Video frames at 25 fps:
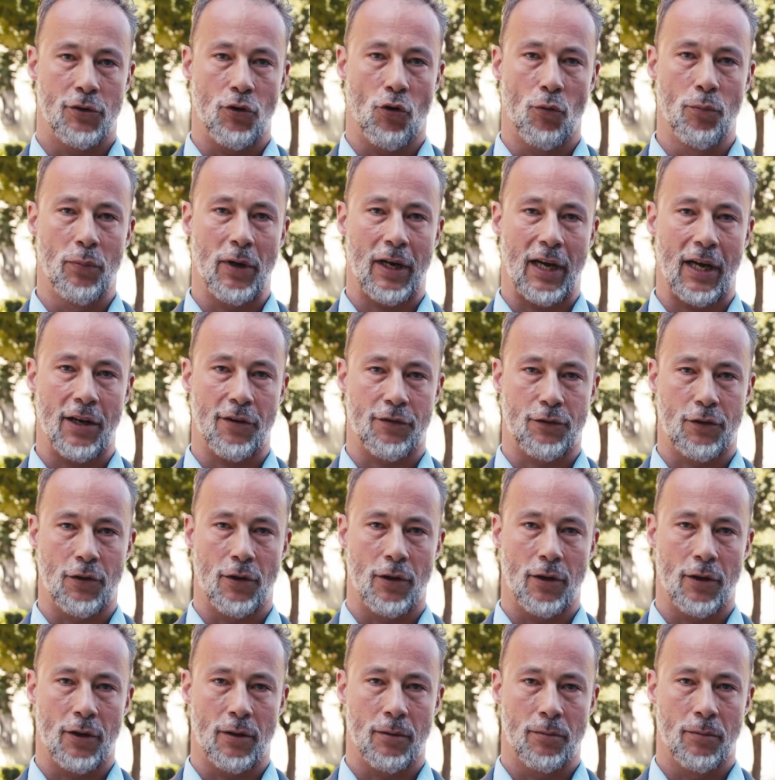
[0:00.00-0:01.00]
Die
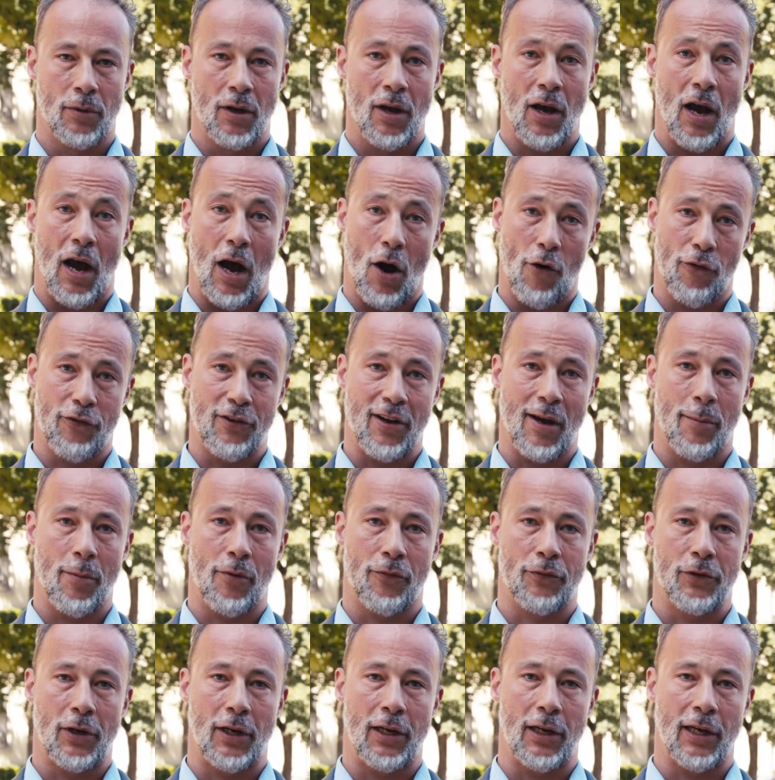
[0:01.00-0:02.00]
unbegrenzte
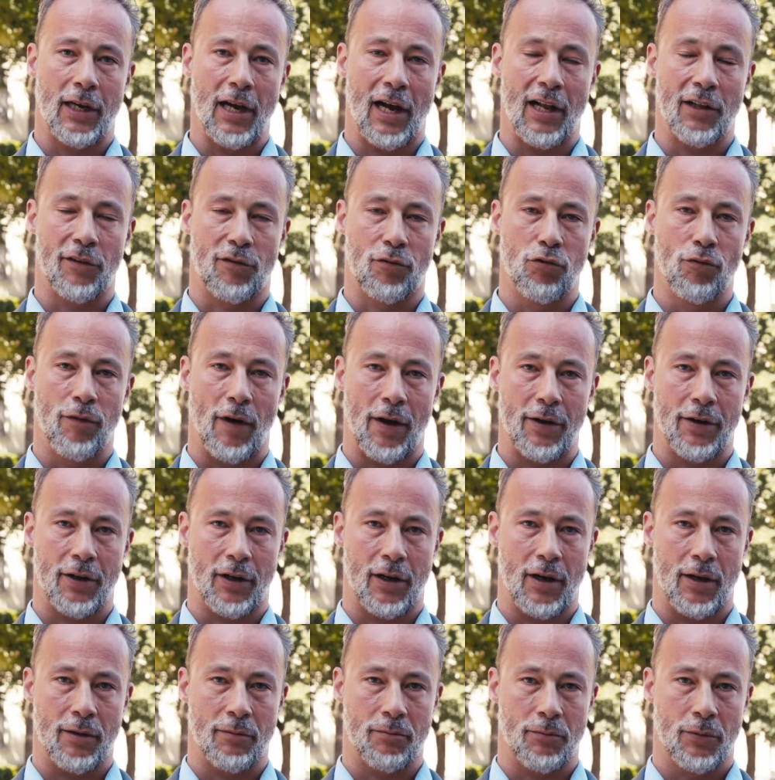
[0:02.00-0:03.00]
Aufnahme von illegalen
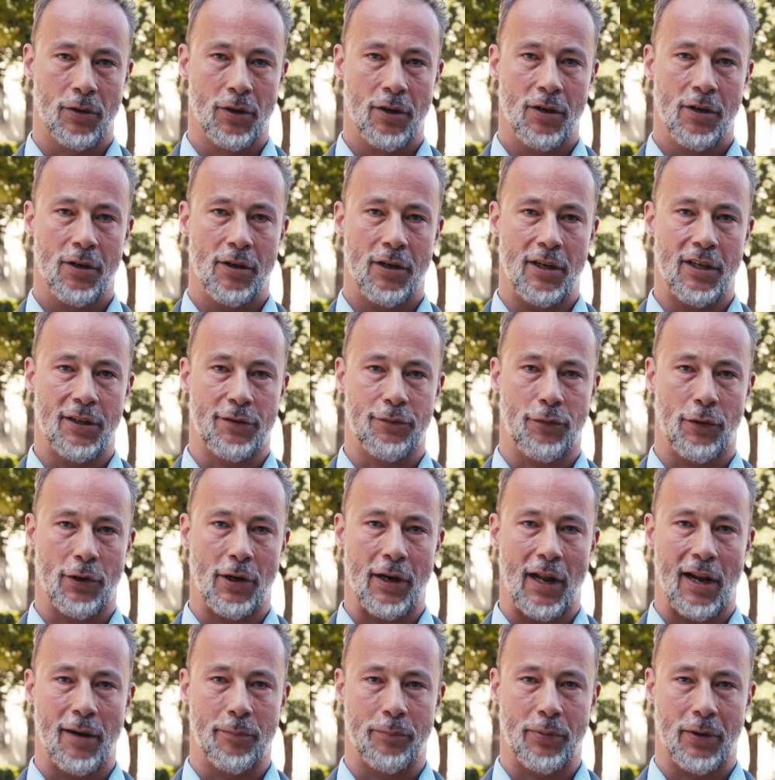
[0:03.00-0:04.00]
Zuwanderern ist von
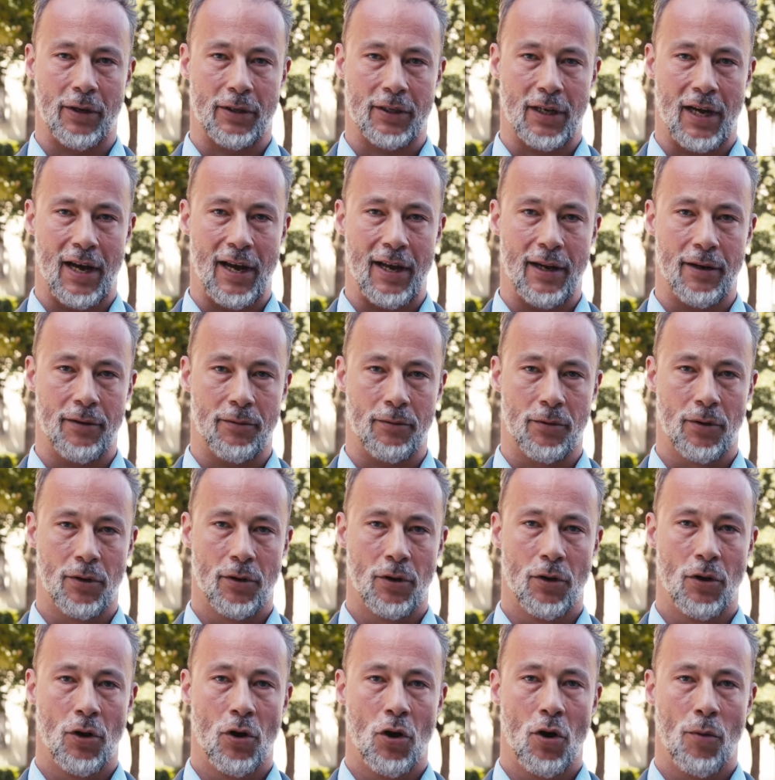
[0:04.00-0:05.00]
den Altparteien
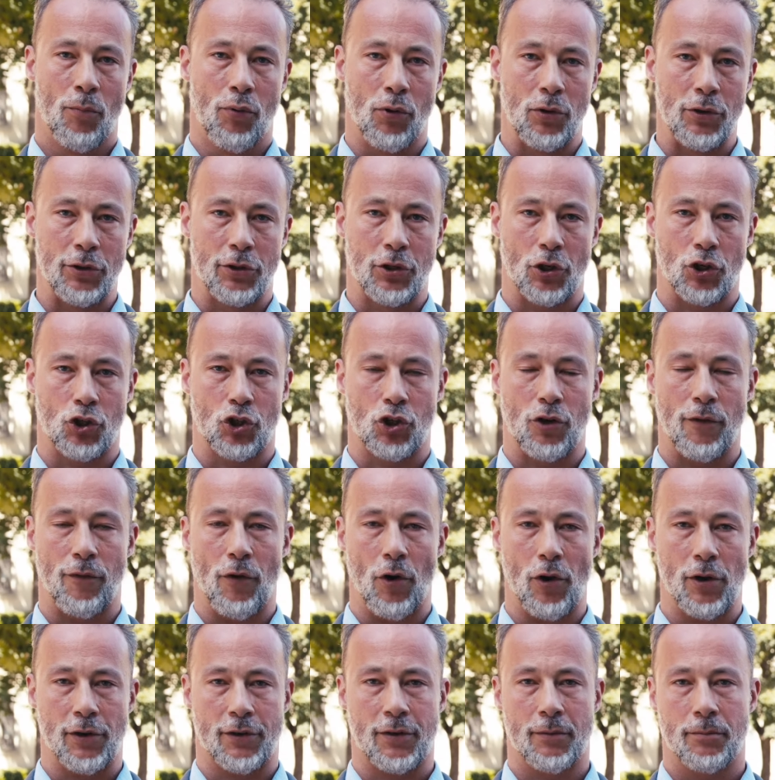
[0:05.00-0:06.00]
politisch
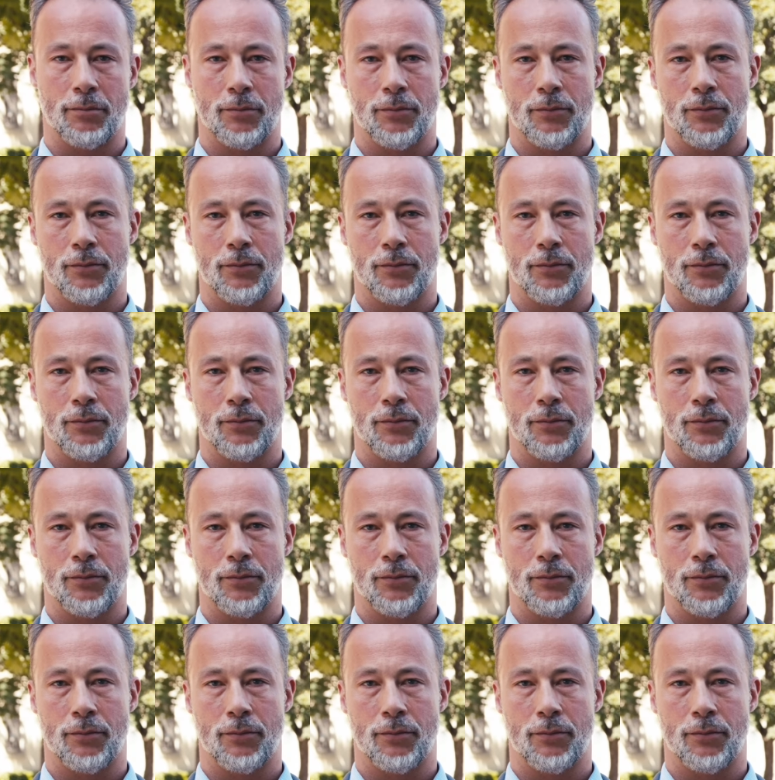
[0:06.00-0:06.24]
gewollt.